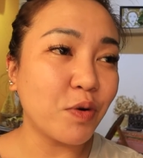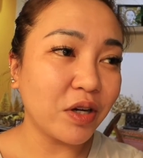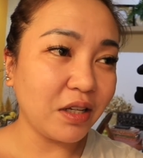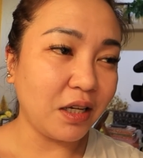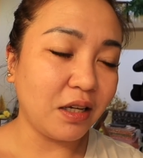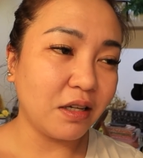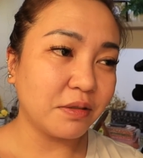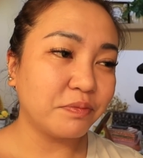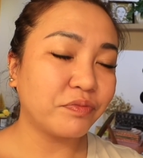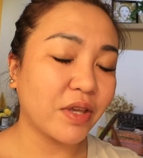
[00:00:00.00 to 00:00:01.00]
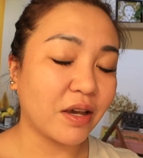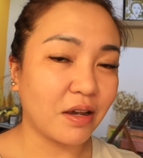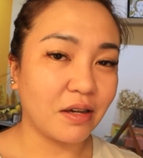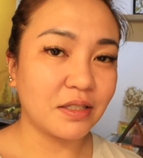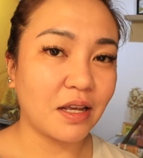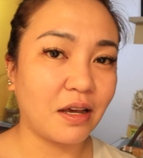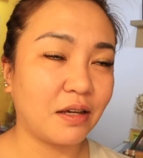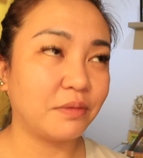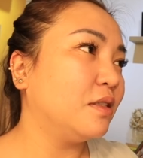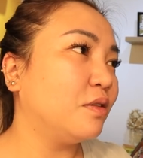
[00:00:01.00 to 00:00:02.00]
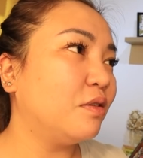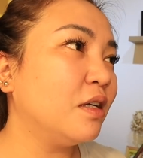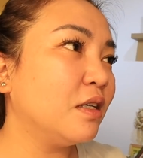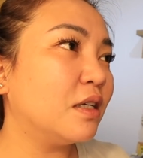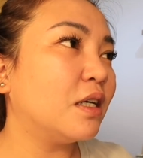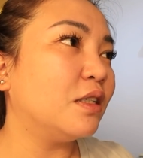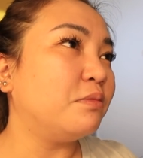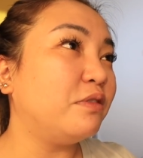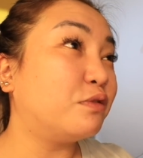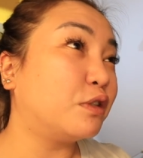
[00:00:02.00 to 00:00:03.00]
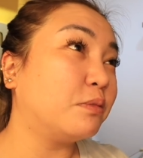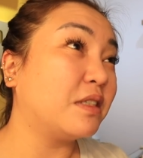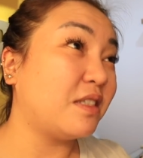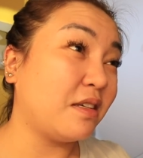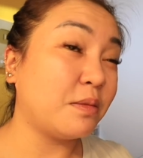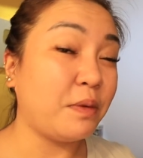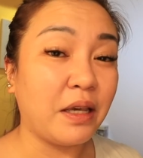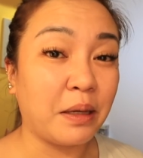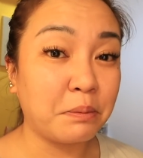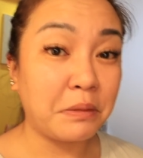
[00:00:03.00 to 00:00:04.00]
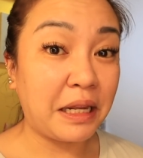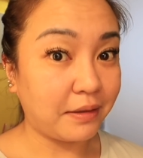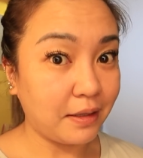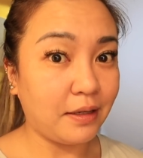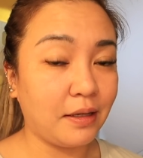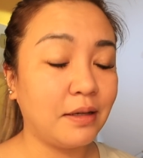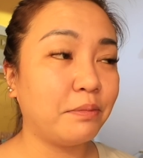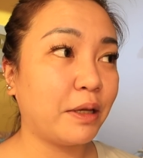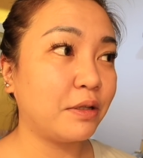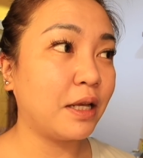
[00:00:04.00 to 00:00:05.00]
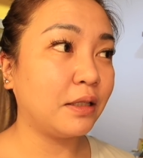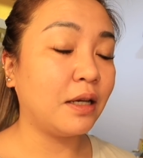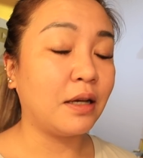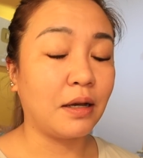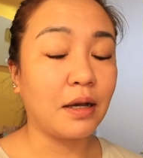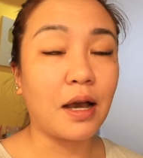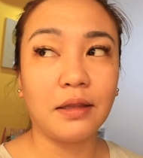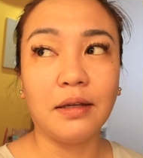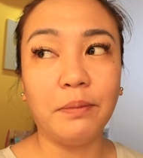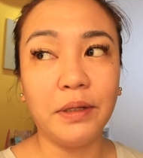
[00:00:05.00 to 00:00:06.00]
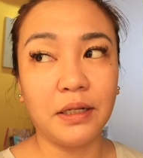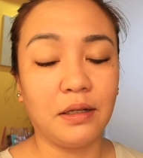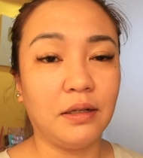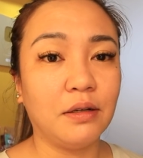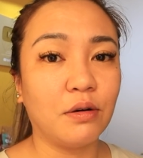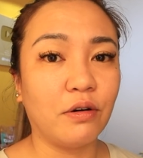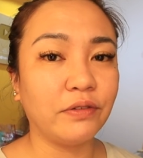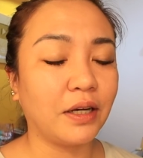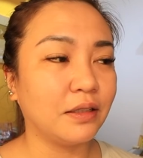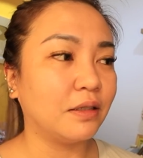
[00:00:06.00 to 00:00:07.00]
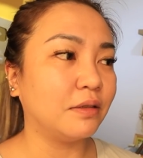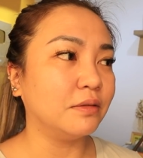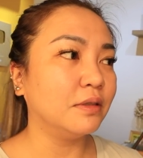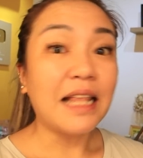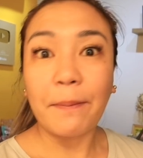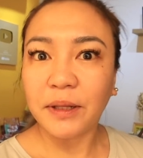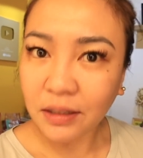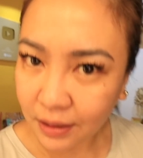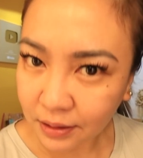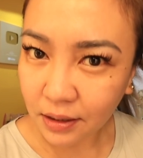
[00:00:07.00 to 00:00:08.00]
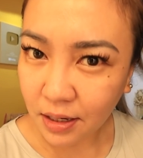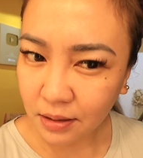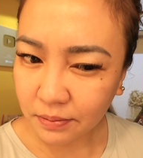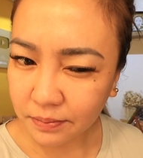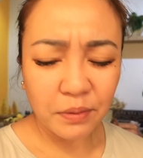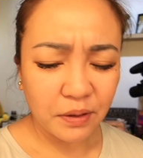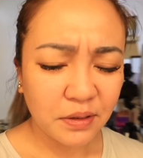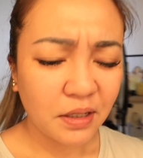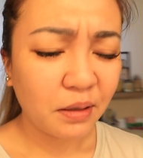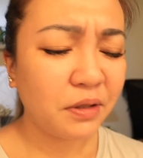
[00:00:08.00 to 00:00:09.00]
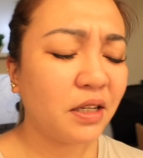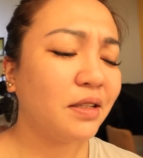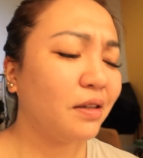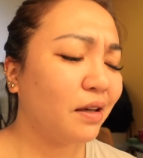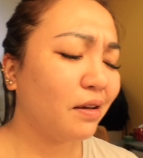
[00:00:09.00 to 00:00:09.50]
morning hanggang sa, siguro hanggang ano, before mag 6pm lately. Pero dati ha, kahit gabi nag-coffee right ako. Dapat yata hindi na. Pero ang sarap kasi.